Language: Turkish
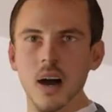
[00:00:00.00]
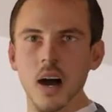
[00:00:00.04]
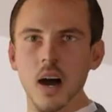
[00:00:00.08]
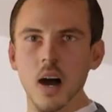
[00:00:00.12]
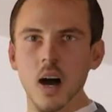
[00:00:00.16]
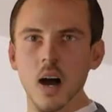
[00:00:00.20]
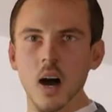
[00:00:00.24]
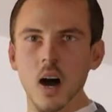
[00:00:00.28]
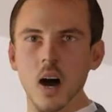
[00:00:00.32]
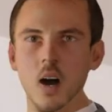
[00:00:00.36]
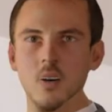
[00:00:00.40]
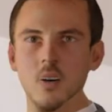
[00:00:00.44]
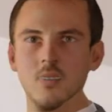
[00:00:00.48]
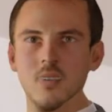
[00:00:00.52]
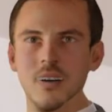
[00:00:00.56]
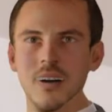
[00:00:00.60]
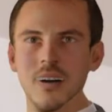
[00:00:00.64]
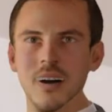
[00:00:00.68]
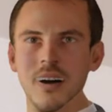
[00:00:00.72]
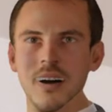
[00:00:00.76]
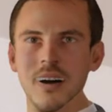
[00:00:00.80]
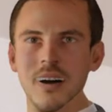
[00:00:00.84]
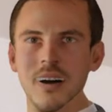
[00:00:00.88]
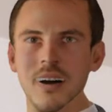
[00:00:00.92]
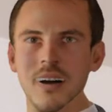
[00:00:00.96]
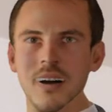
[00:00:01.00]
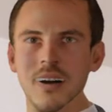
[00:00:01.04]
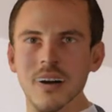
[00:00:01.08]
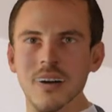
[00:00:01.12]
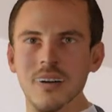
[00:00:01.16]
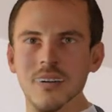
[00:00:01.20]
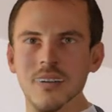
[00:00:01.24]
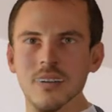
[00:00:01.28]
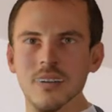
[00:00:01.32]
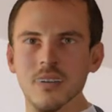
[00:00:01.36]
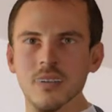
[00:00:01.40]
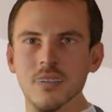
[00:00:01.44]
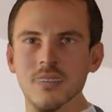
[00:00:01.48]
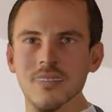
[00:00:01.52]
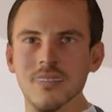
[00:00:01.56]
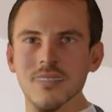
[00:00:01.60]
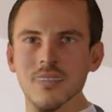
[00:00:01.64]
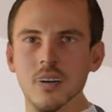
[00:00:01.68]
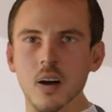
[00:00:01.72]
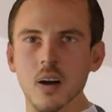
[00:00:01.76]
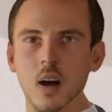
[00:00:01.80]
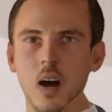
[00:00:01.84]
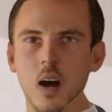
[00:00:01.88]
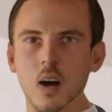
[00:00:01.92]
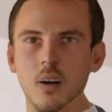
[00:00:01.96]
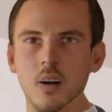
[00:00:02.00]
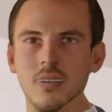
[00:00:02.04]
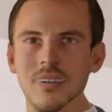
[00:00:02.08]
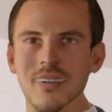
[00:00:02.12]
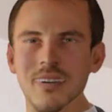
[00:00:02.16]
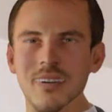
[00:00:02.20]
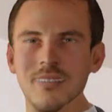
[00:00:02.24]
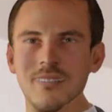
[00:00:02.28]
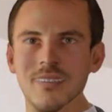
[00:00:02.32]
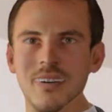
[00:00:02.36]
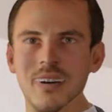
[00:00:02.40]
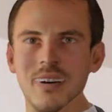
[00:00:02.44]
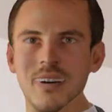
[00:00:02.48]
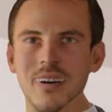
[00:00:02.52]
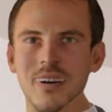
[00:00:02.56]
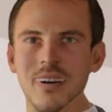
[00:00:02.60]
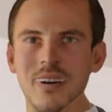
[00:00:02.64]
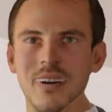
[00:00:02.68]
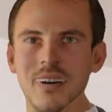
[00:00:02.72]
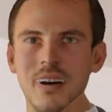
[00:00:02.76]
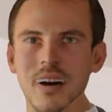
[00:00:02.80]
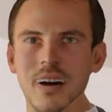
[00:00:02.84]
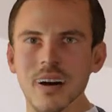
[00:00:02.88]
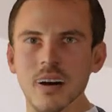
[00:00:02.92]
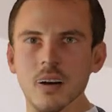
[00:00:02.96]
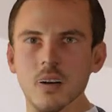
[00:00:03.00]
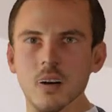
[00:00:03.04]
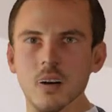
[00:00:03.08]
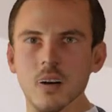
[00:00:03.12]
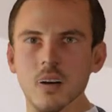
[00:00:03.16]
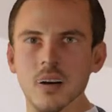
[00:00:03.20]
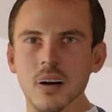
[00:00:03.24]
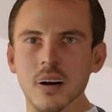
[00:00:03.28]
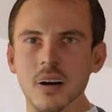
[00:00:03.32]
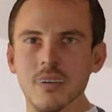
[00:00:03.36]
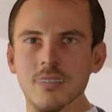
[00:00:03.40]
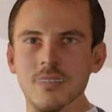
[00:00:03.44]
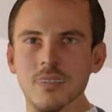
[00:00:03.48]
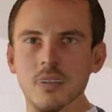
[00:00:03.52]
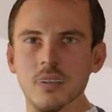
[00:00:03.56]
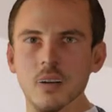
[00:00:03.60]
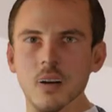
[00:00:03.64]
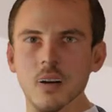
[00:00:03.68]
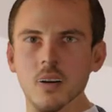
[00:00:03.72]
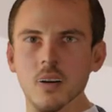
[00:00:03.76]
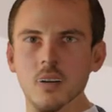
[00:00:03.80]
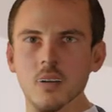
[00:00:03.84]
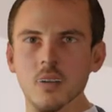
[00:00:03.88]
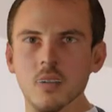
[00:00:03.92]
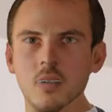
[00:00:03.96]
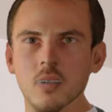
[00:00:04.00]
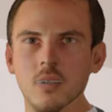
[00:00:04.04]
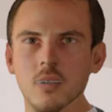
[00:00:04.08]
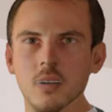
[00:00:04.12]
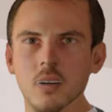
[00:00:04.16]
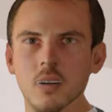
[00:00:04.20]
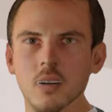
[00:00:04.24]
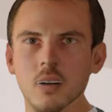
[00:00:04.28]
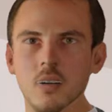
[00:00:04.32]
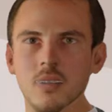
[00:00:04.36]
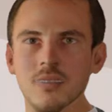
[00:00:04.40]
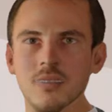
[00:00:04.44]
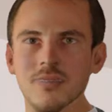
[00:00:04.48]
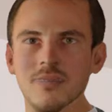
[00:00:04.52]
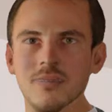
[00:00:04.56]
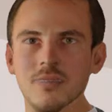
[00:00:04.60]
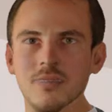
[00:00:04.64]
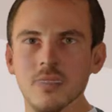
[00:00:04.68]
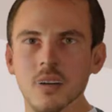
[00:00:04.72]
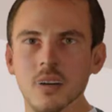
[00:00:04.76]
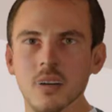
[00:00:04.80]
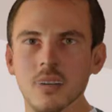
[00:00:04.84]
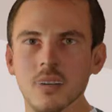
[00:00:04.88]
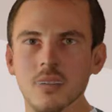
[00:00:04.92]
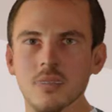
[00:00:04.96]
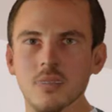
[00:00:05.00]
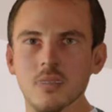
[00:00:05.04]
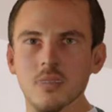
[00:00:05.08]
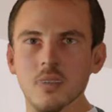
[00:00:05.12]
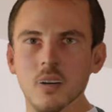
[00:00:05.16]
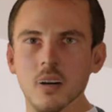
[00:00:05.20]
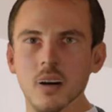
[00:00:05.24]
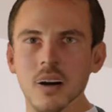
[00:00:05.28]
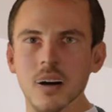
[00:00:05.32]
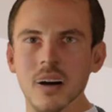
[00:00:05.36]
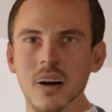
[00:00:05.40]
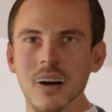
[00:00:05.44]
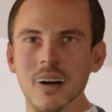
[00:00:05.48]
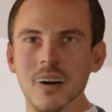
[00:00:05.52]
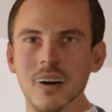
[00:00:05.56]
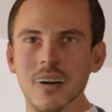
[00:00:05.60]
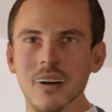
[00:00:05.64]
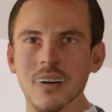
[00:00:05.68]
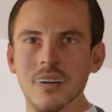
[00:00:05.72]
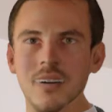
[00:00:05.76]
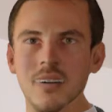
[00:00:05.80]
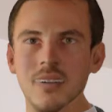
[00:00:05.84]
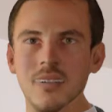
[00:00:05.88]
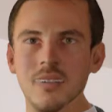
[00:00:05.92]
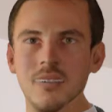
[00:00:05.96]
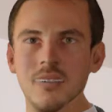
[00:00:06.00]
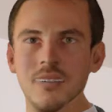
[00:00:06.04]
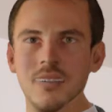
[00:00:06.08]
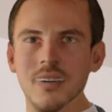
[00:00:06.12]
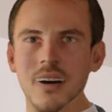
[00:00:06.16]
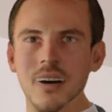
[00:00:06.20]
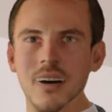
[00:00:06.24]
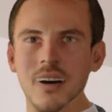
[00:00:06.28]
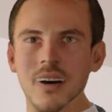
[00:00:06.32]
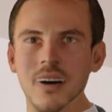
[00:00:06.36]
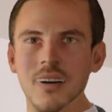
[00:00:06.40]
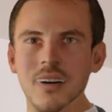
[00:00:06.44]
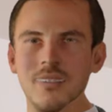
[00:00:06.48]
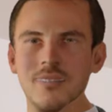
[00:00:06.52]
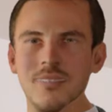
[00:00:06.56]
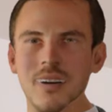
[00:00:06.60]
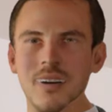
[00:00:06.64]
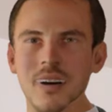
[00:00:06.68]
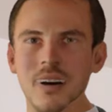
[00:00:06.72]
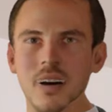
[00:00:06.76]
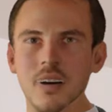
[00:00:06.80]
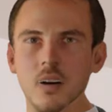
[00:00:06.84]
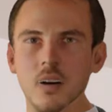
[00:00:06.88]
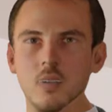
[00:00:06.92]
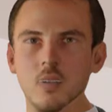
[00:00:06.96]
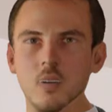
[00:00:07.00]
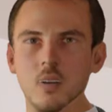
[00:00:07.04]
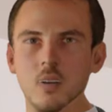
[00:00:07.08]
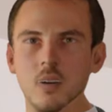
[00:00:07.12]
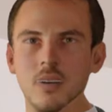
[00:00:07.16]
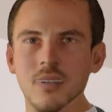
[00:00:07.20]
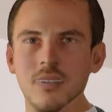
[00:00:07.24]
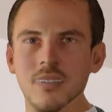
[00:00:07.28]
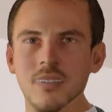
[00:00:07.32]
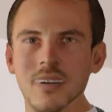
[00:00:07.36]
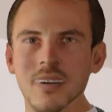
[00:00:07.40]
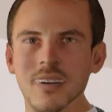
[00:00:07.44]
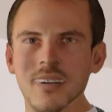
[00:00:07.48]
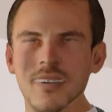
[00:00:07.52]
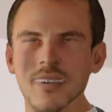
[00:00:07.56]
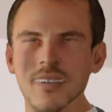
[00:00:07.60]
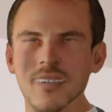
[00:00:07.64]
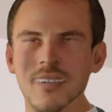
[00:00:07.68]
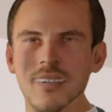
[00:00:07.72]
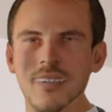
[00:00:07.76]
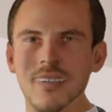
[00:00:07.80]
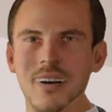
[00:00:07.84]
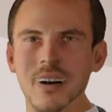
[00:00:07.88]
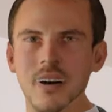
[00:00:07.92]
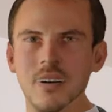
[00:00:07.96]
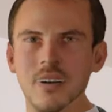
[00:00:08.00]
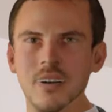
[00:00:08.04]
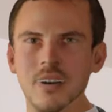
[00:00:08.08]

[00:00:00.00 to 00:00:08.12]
Önce yıllık ortalama ne kadar gönderim olduğunu hesapladım. Sonra kendime en uygun paketi seçtim.